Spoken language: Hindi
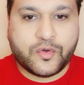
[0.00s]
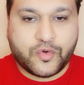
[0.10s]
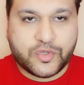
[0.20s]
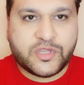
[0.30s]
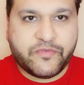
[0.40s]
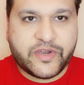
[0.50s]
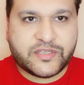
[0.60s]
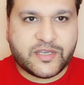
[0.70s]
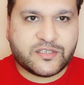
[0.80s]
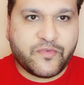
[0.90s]
खुद
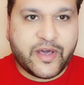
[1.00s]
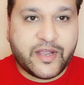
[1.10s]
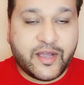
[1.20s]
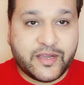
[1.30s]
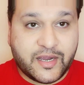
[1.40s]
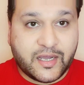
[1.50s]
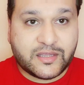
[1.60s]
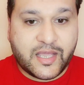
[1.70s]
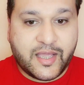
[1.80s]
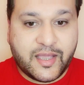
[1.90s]
नविश्त सवान
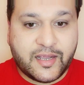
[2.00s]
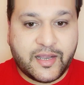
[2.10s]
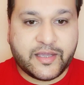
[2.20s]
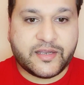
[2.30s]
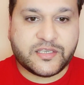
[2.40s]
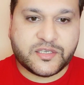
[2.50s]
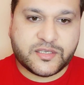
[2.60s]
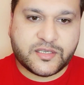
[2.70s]
हयात है लेकिन इस